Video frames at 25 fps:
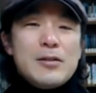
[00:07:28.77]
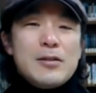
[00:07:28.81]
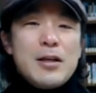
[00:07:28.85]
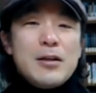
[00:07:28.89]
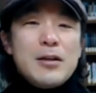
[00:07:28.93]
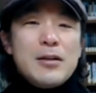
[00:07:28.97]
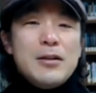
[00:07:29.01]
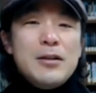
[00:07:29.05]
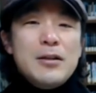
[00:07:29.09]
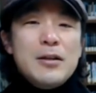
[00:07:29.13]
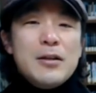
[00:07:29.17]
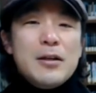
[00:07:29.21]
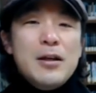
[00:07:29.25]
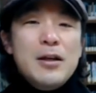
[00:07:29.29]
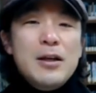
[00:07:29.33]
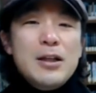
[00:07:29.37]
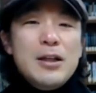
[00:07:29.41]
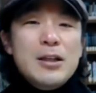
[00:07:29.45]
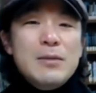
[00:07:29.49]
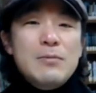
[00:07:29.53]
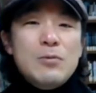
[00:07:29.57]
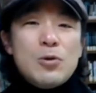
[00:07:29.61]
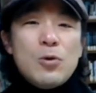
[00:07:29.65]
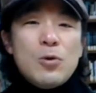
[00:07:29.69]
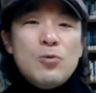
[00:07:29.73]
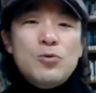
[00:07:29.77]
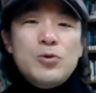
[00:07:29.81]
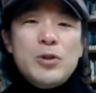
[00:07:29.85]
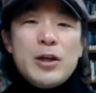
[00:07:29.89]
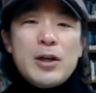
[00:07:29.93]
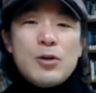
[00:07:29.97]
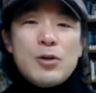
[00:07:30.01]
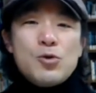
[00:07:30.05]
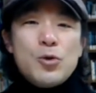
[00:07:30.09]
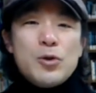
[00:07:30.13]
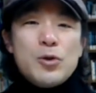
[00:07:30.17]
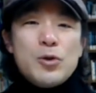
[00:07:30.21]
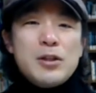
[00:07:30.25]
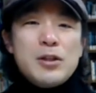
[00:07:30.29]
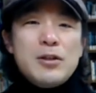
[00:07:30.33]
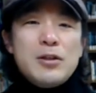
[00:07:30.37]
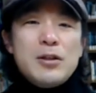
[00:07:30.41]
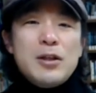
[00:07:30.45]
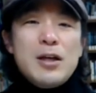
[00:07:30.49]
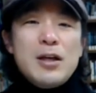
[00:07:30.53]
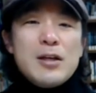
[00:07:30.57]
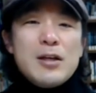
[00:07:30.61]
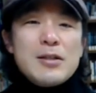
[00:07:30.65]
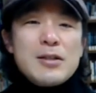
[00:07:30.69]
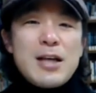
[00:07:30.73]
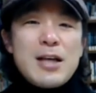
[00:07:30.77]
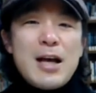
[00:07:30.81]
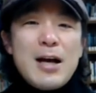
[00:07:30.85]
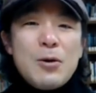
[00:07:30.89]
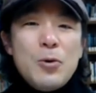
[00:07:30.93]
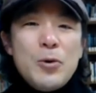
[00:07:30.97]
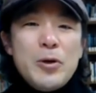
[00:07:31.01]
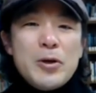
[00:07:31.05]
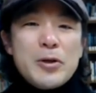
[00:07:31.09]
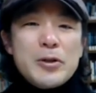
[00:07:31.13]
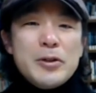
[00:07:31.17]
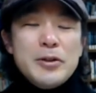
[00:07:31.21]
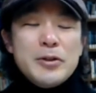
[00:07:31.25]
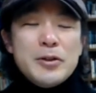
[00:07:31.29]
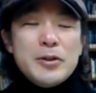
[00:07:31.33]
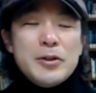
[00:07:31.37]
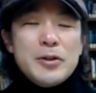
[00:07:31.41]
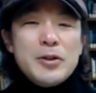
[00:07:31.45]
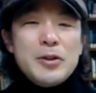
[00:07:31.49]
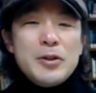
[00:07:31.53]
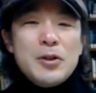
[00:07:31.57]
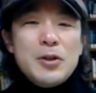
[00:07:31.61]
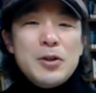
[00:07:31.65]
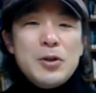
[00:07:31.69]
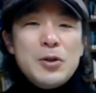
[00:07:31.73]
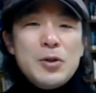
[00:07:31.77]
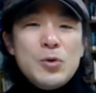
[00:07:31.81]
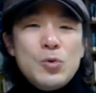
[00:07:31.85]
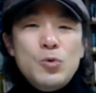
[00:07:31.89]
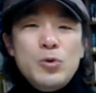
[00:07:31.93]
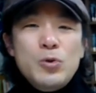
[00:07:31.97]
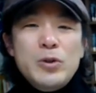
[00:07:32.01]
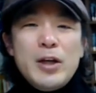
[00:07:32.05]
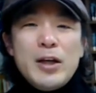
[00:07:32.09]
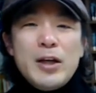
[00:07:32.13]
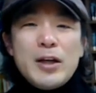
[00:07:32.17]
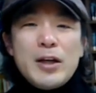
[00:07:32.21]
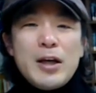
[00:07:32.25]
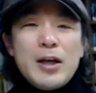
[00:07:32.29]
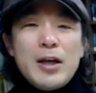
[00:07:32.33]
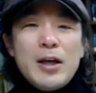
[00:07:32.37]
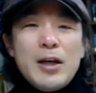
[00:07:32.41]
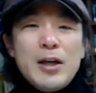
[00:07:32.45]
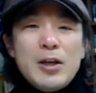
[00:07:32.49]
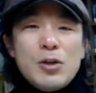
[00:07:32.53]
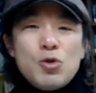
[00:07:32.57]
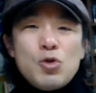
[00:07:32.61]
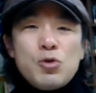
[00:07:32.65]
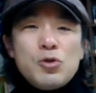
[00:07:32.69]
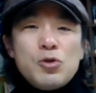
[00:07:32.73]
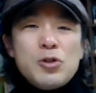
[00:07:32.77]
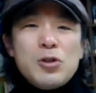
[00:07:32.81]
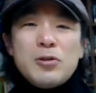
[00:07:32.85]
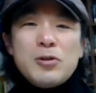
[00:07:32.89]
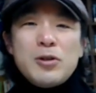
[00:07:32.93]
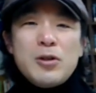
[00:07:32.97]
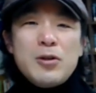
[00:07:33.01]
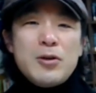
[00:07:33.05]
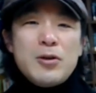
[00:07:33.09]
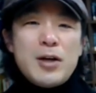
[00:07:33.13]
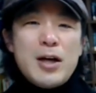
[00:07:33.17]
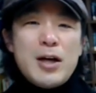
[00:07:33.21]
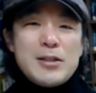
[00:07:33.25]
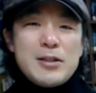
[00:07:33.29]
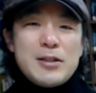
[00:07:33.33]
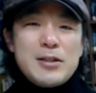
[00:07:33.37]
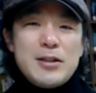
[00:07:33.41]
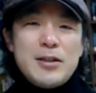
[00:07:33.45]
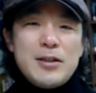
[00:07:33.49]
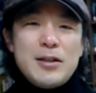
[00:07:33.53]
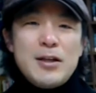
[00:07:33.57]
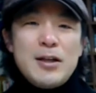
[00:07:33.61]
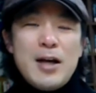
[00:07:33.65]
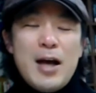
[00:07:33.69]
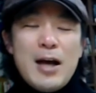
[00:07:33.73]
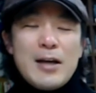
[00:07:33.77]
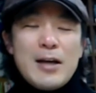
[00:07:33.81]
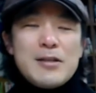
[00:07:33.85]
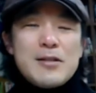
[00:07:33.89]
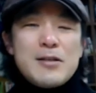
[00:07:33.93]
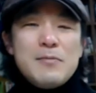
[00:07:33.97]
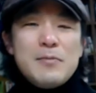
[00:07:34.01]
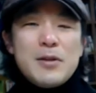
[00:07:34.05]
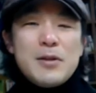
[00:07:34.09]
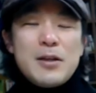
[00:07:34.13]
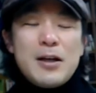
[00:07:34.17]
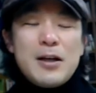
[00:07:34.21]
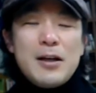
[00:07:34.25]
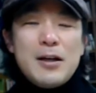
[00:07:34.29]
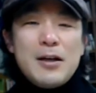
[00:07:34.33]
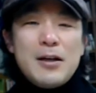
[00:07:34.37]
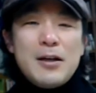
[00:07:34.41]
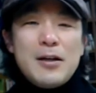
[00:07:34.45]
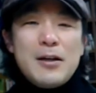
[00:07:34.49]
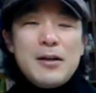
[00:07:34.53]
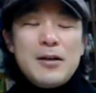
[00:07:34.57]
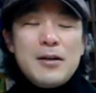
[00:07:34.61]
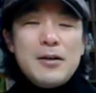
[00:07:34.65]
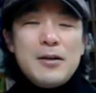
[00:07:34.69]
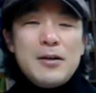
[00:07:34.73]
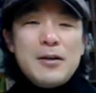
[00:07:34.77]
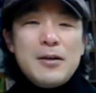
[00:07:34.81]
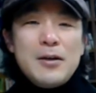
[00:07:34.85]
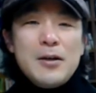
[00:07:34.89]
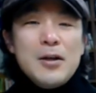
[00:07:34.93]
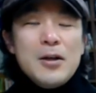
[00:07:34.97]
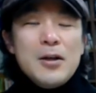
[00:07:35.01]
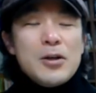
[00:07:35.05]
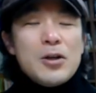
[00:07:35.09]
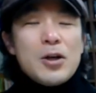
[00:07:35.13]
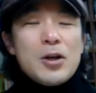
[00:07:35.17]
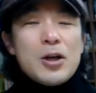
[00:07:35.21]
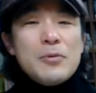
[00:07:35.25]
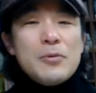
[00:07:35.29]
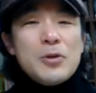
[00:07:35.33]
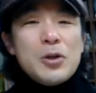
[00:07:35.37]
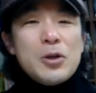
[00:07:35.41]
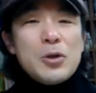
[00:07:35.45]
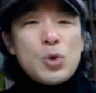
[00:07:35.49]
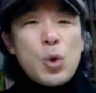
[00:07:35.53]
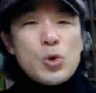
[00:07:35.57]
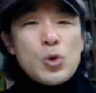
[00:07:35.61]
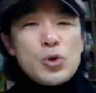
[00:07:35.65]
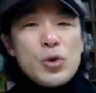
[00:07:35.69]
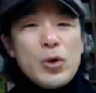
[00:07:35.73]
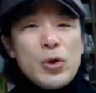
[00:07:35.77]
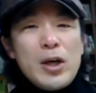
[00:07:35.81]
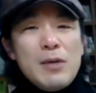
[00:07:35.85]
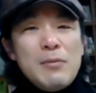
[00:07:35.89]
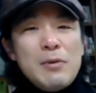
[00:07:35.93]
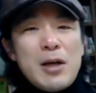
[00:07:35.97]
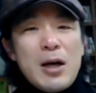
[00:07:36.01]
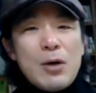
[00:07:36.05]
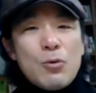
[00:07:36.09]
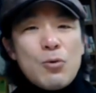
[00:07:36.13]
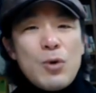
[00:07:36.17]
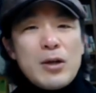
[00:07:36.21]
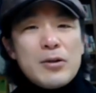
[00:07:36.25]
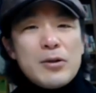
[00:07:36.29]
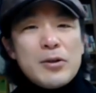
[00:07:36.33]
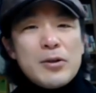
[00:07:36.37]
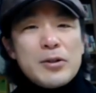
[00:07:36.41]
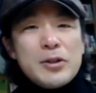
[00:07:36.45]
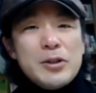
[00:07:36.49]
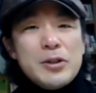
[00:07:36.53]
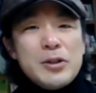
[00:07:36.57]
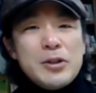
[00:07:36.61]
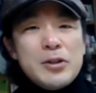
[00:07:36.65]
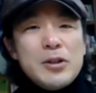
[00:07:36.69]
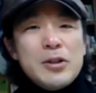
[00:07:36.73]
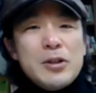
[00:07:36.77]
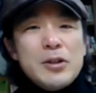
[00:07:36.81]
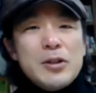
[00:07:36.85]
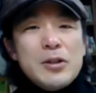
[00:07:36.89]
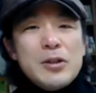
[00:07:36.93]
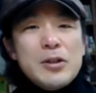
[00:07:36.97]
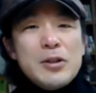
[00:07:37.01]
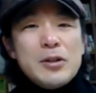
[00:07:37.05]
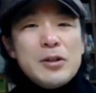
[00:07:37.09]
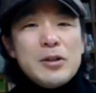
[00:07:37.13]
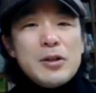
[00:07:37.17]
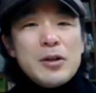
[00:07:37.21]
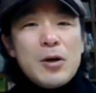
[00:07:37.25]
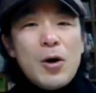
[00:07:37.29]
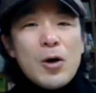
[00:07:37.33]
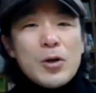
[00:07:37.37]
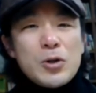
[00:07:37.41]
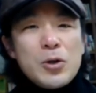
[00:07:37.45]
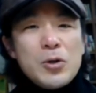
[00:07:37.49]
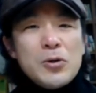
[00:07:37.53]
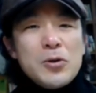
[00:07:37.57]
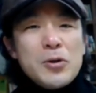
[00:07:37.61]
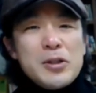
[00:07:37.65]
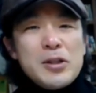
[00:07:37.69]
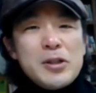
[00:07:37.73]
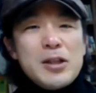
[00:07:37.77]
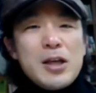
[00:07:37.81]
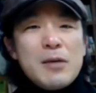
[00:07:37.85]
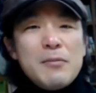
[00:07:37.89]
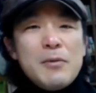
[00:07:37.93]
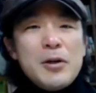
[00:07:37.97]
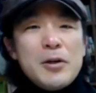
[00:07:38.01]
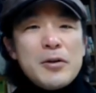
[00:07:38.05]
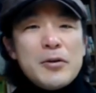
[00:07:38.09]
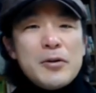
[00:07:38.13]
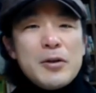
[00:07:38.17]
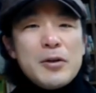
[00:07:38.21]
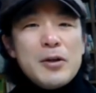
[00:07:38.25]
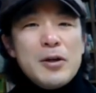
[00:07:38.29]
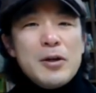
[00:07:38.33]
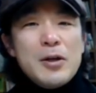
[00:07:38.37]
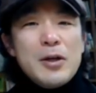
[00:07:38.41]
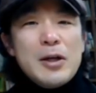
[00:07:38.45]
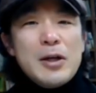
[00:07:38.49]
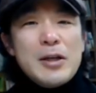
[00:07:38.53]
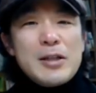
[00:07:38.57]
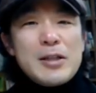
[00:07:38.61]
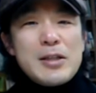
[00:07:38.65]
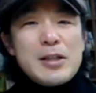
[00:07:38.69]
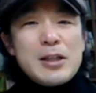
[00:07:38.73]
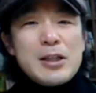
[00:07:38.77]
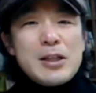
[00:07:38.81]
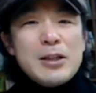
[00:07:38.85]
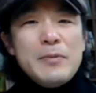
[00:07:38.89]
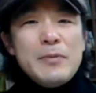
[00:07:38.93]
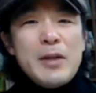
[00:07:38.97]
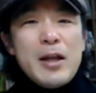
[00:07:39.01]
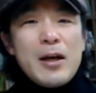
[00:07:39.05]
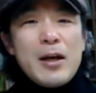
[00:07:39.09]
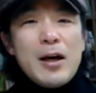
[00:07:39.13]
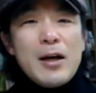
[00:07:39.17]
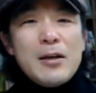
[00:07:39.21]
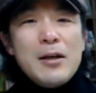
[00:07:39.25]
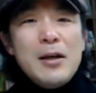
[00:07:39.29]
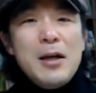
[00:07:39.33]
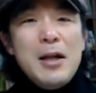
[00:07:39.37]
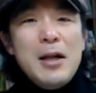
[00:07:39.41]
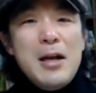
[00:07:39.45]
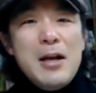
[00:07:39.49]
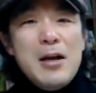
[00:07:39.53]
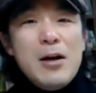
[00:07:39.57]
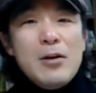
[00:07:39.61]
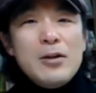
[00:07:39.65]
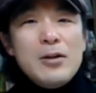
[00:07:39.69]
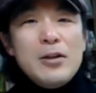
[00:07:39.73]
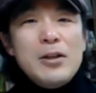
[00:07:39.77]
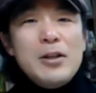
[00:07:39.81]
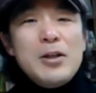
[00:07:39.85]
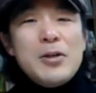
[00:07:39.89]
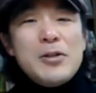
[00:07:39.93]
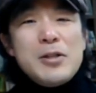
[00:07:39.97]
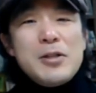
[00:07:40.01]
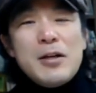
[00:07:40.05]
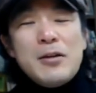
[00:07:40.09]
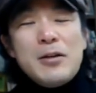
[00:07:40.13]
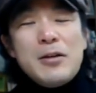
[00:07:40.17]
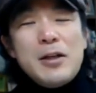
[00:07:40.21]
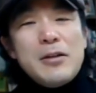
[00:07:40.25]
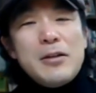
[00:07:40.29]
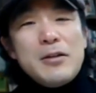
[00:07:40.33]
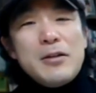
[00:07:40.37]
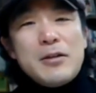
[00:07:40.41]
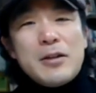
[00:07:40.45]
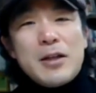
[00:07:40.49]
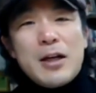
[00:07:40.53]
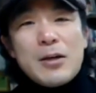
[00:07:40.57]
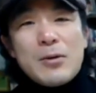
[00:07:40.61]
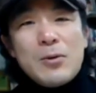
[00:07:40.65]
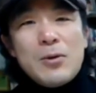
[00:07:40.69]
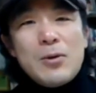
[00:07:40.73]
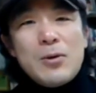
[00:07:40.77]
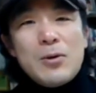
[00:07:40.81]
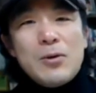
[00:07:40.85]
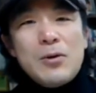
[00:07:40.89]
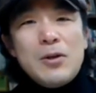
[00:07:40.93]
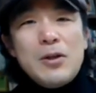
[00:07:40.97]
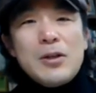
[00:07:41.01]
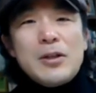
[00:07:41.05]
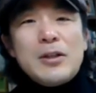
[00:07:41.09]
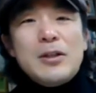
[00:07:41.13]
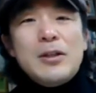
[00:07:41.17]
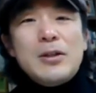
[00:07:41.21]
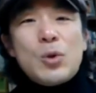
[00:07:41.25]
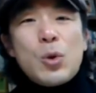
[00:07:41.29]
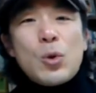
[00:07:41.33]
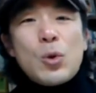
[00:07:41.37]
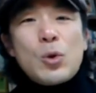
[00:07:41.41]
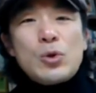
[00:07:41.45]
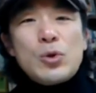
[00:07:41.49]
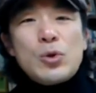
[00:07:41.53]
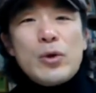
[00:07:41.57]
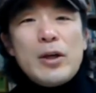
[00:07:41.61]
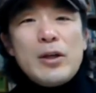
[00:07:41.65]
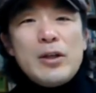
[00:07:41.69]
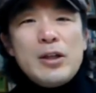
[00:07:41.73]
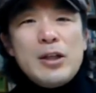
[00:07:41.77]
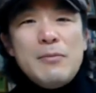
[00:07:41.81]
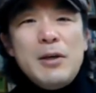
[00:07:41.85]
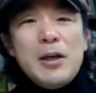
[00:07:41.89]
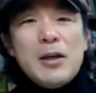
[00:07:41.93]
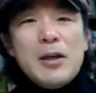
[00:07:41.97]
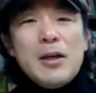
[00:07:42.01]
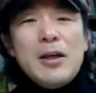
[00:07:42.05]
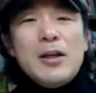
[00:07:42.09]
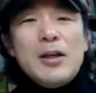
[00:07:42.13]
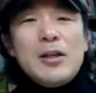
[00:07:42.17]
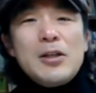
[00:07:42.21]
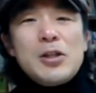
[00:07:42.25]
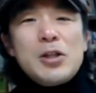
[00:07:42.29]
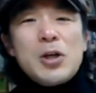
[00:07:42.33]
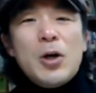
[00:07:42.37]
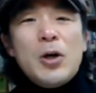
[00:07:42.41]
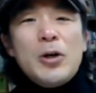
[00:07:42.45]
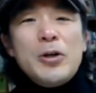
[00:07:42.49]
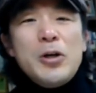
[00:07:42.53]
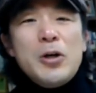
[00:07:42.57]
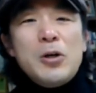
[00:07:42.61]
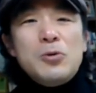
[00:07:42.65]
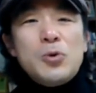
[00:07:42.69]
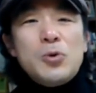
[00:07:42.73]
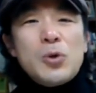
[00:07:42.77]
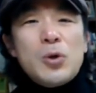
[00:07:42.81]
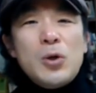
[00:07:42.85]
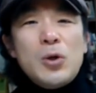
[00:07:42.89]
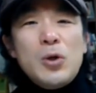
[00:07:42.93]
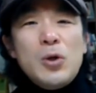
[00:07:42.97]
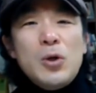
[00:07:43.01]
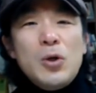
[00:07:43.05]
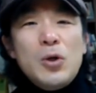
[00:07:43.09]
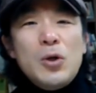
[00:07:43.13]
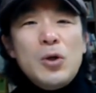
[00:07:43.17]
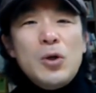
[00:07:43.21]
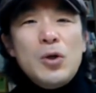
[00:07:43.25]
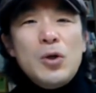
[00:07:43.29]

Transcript: 책을 읽음으로 우리에게 주어지는 사고력은 우리에게 축적되어 가지를 않습니다. 여러분들 독서의 힘이라고 하는 것은 어떤 것이냐면 지금 내가 1년, 2년 책을 읽는다고 그 독서의 힘이 저력으로